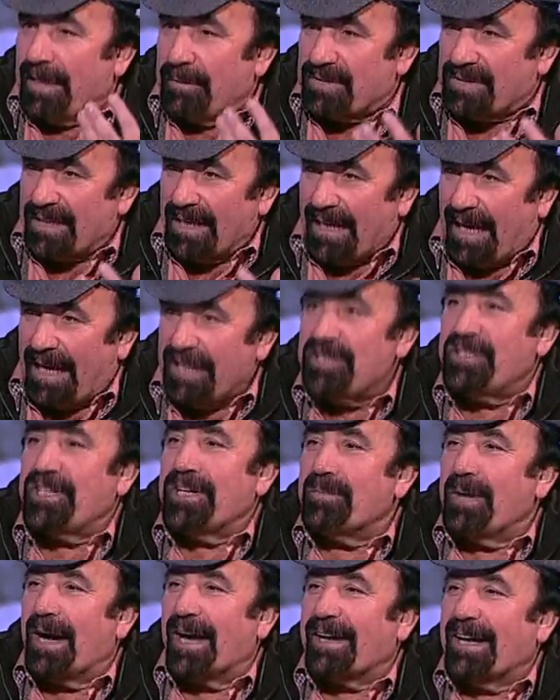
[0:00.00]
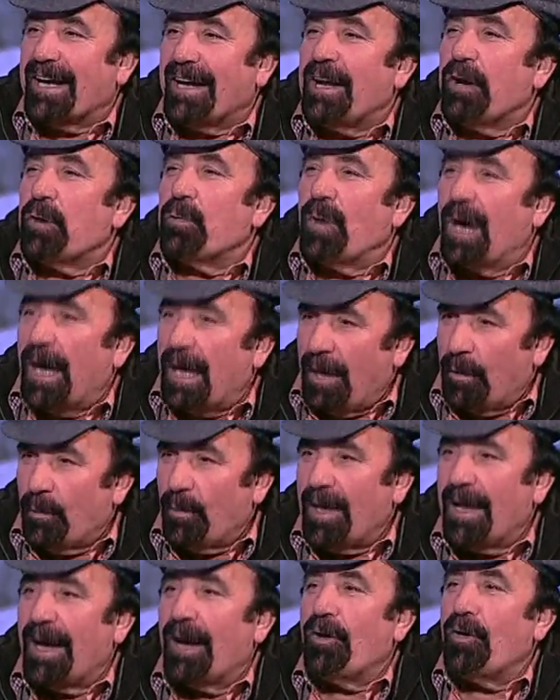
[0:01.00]
امثال حجي مارع
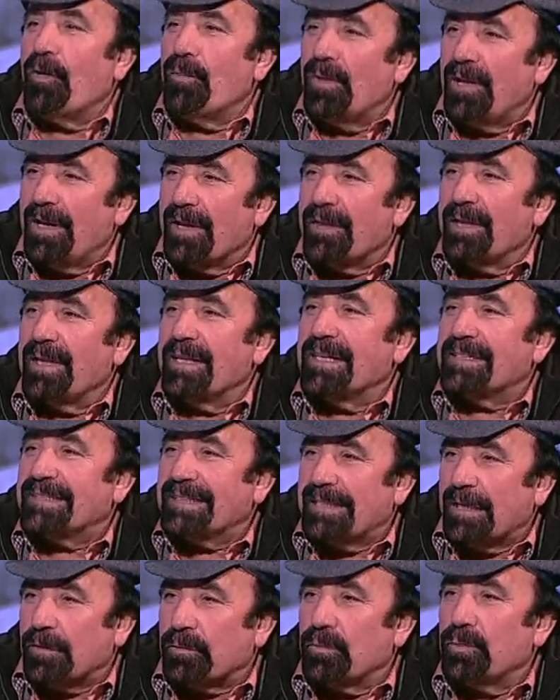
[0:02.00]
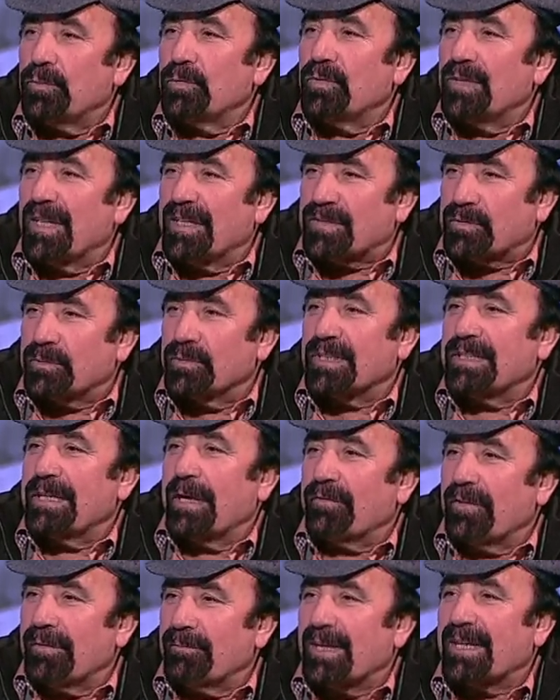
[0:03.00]
وهؤلاء هم الذين سيقودون
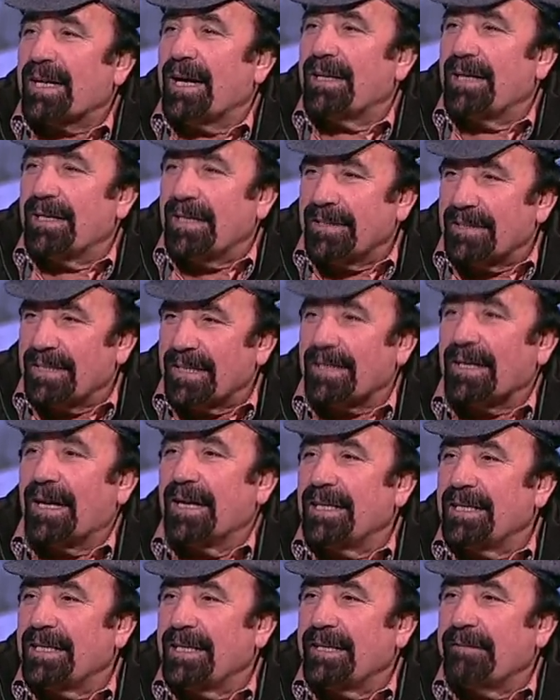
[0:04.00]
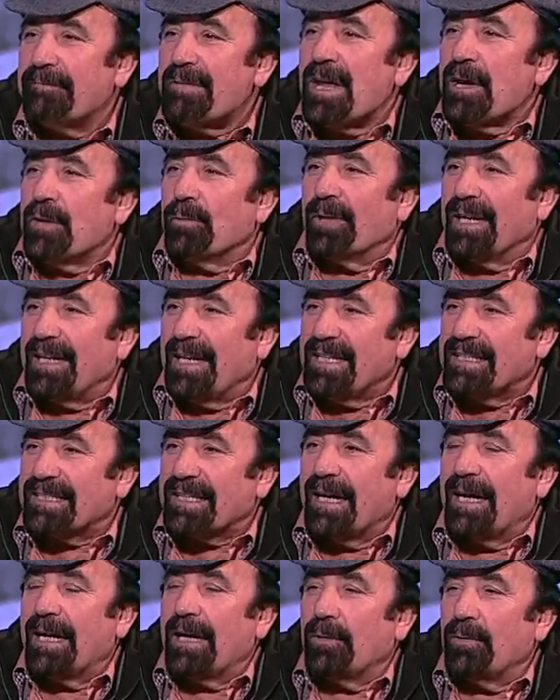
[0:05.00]
سوريا في المرحله الانتقاليه
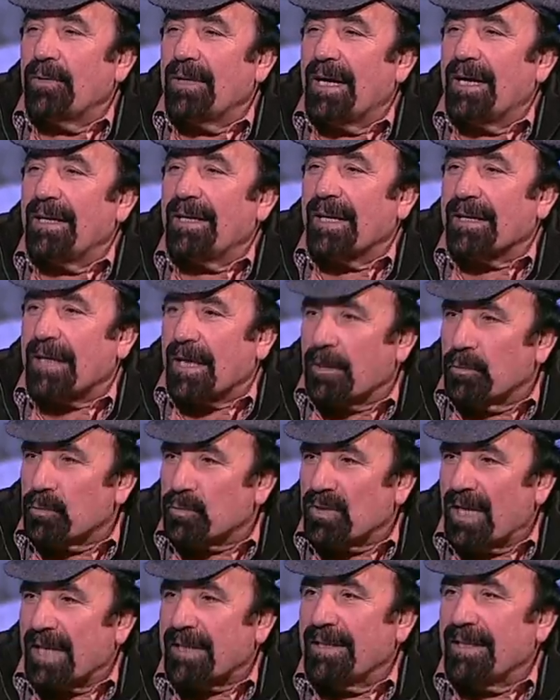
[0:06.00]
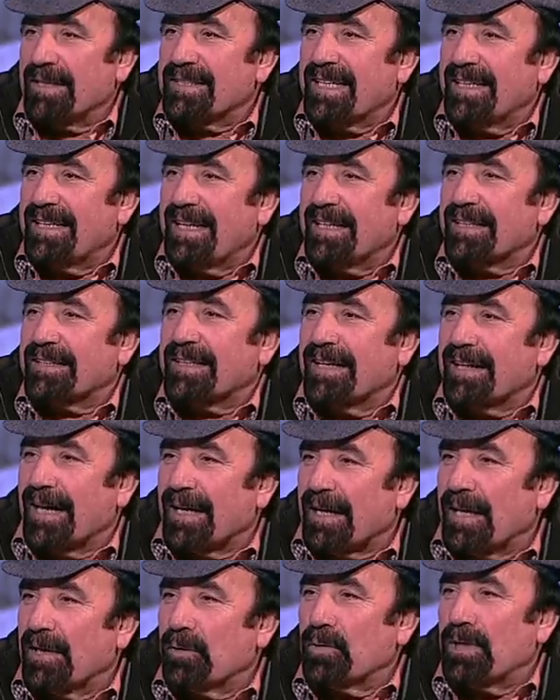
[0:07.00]
وليس هؤلاء الاراجوزات الذين
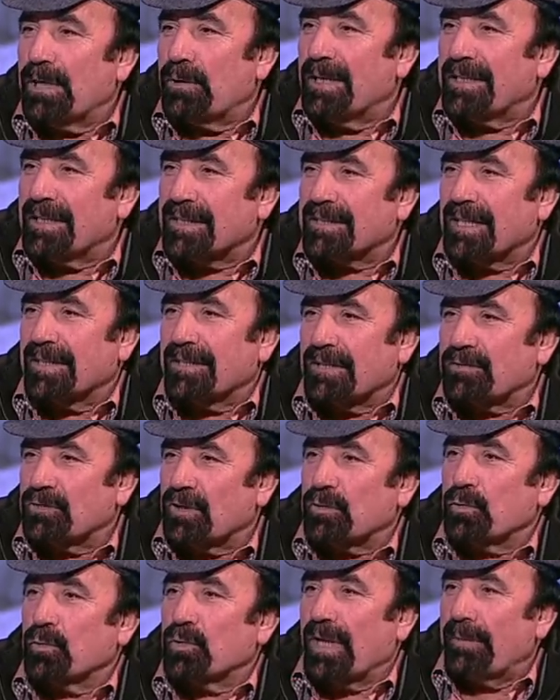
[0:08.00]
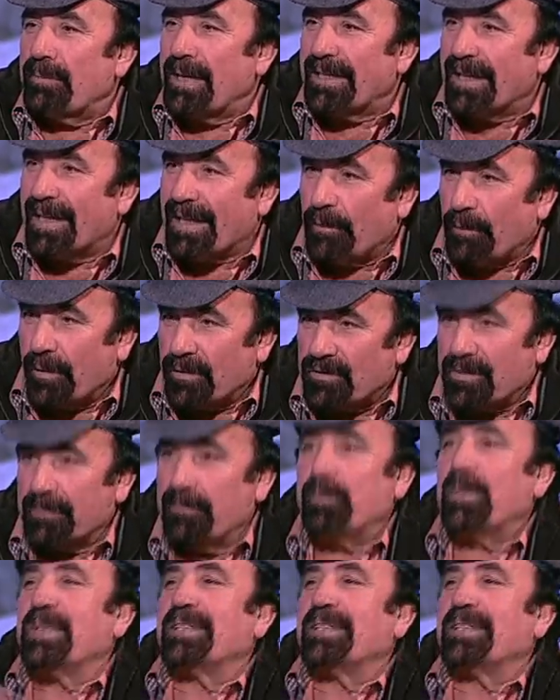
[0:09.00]
يتناقلون ويتنططون بين العواصم.